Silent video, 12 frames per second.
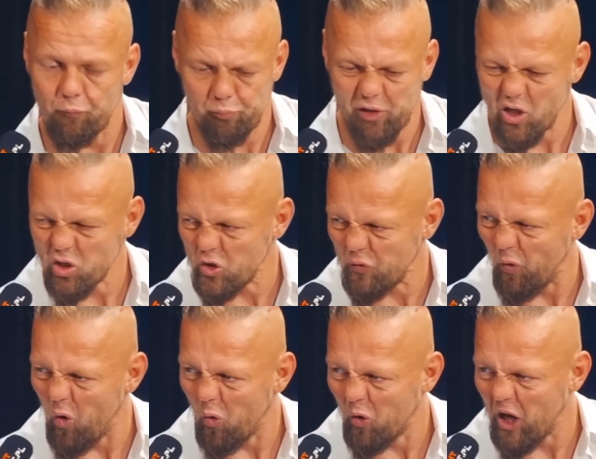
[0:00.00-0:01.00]
pręży
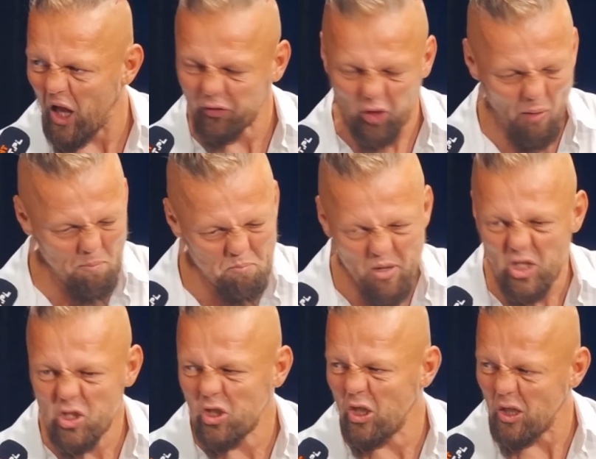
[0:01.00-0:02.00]
swoją klatę,
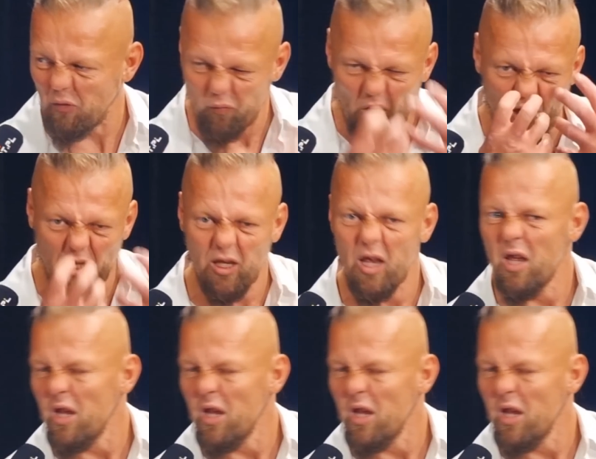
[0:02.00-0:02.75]
bicki, wielki,